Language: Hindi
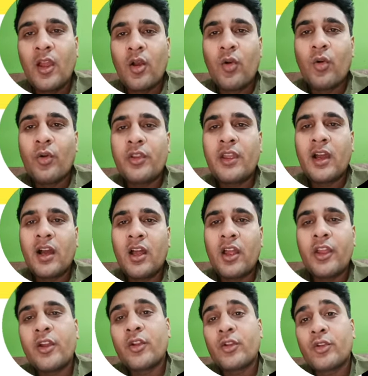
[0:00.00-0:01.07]
और यहाँ
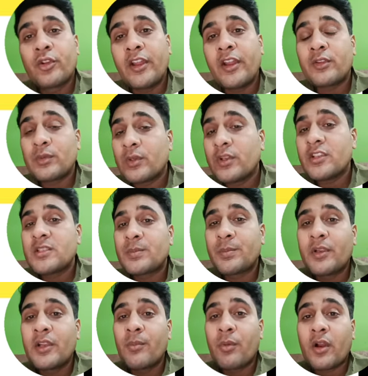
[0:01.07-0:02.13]
150 की
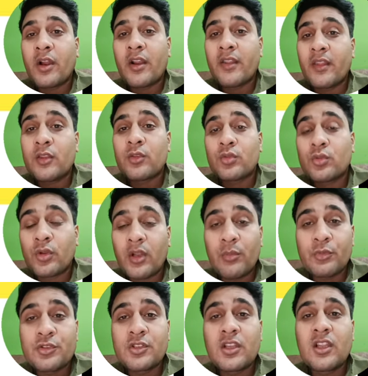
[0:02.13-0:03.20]
स्पीड पकड़ना तो थोड़ा
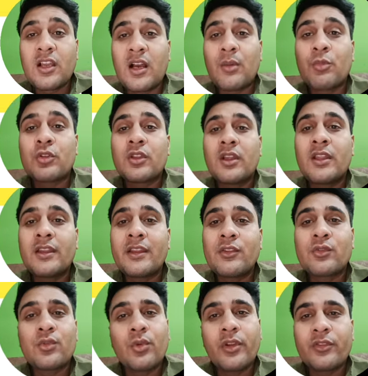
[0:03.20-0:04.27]
मुश्किल काम होता है लेकिन
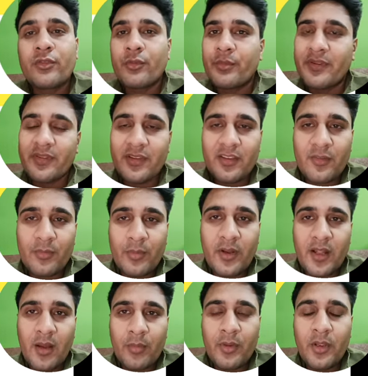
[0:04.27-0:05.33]
100-120 की स्पीड
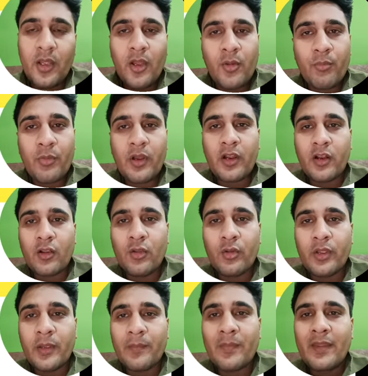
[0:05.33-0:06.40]
आप पकड़ लोगे